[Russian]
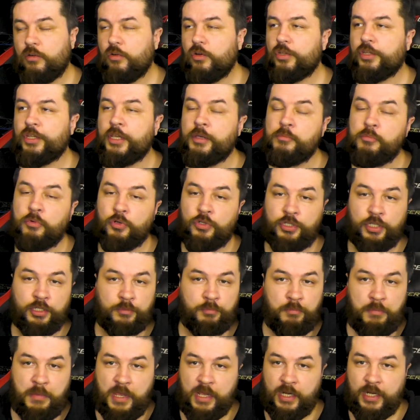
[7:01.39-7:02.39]
Он не
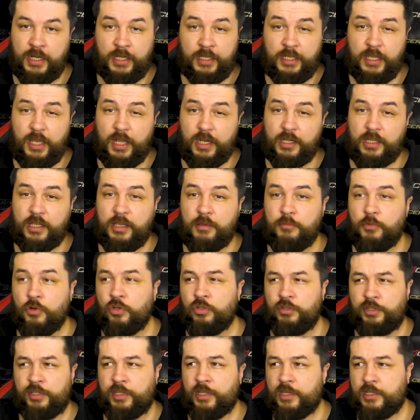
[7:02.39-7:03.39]
будет мега ярким,
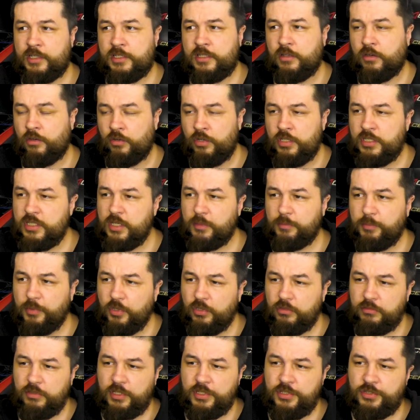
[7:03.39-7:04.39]
он не раскроется
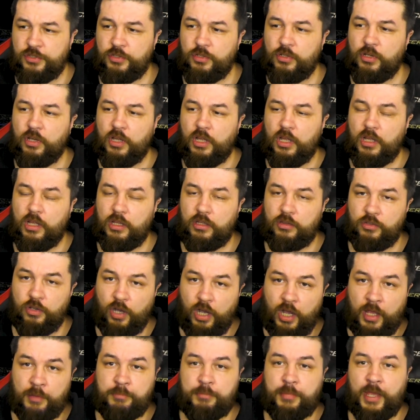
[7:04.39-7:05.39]
полностью, но,
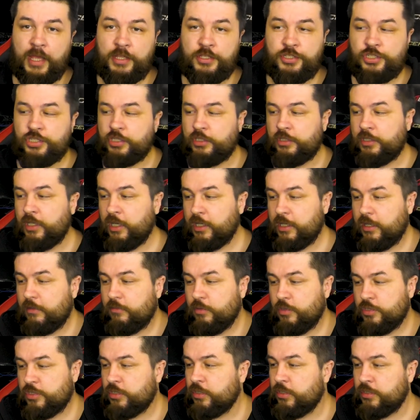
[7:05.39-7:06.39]
опять же, для
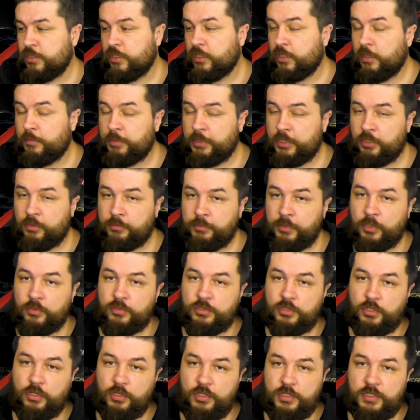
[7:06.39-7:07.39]
кого создано подобное
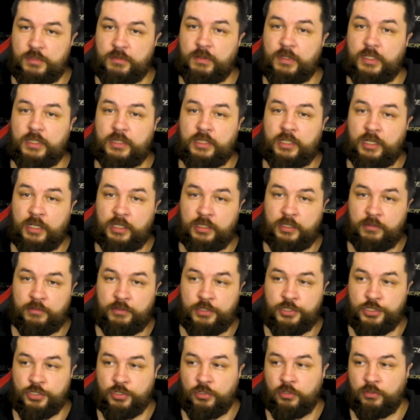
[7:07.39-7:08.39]
устройство? Для
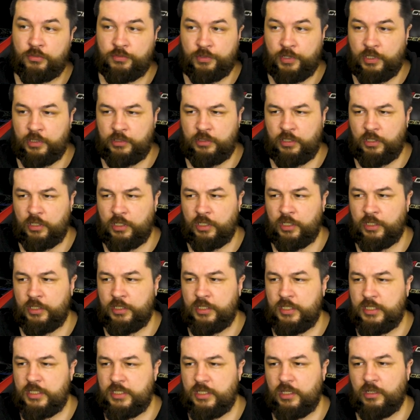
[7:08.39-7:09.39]
новичков, которые
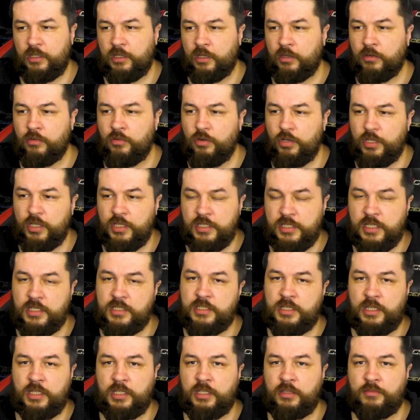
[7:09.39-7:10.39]
не сильно гонятся
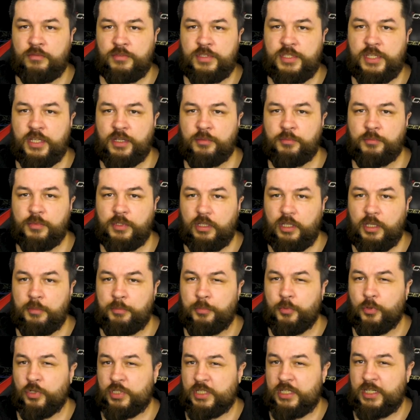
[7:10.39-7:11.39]
за этим всем. И
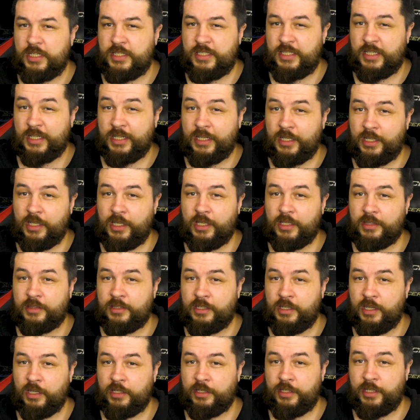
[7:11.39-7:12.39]
после сигарет
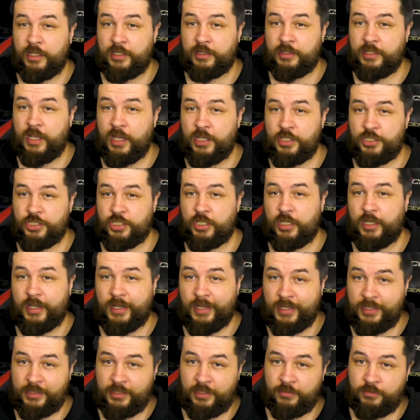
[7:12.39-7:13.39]
для них даже
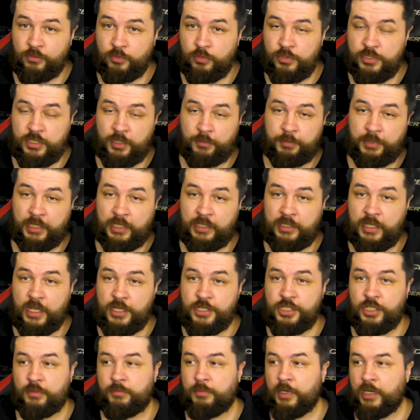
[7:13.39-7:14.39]
эта
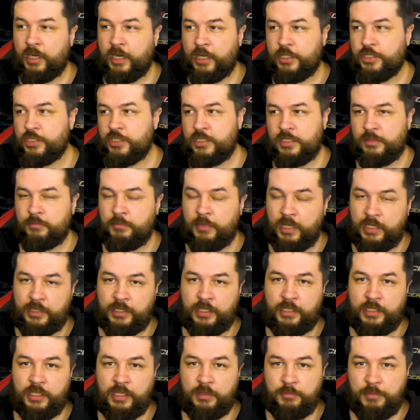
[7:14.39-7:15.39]
вкусопередача покажется
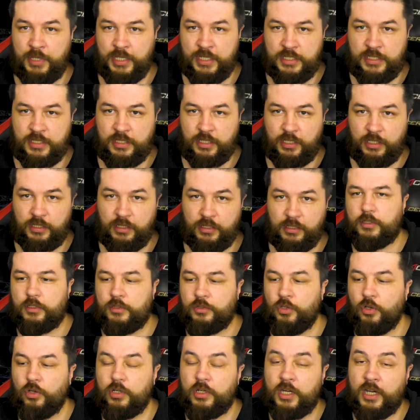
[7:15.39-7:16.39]
маной небесной.
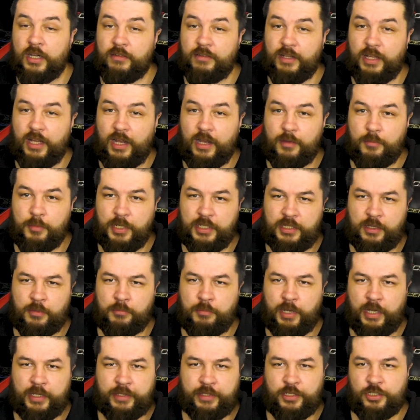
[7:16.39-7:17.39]
Но говоря об этом
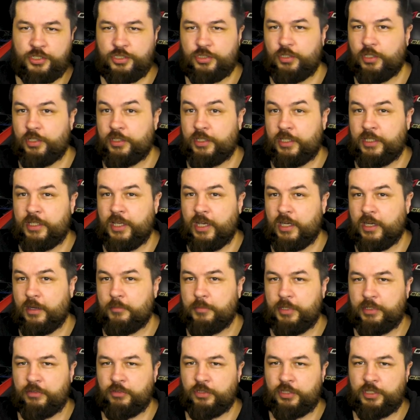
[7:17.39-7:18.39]
баке, что это
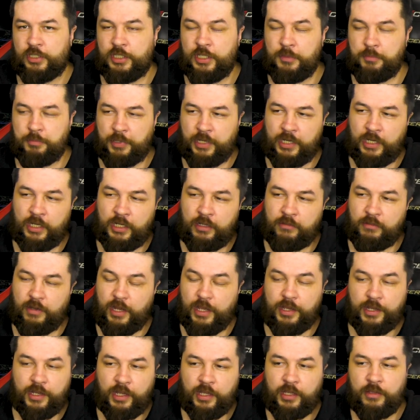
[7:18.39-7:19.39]
якобы вот не проливает
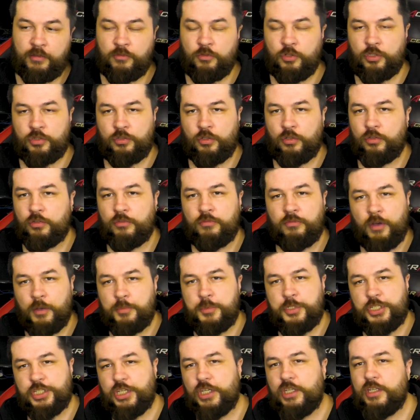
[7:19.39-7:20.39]
спайка, и вот он
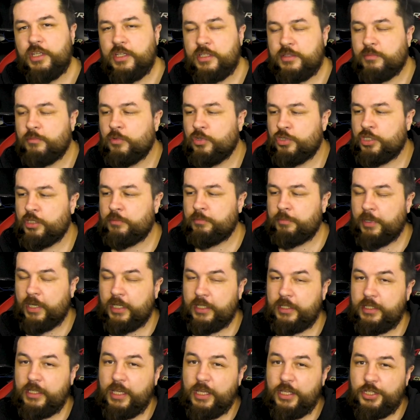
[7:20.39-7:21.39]
вообще не сможет
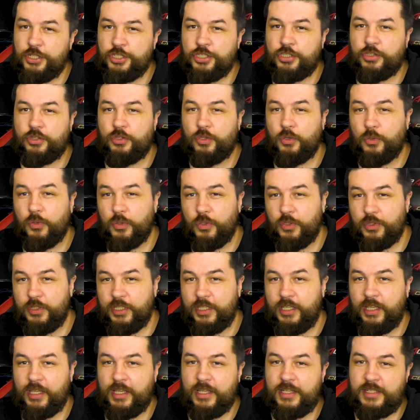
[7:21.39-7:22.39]
протечь, тут
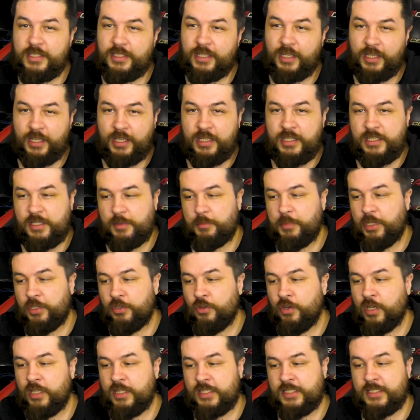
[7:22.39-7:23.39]
есть такие себе
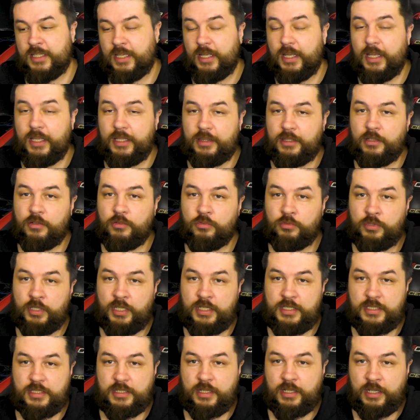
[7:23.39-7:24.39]
нюансы. Это у
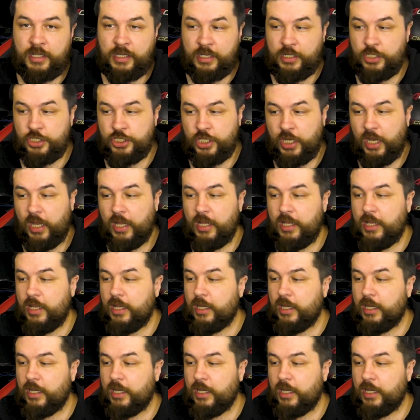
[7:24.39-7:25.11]
нас крышка.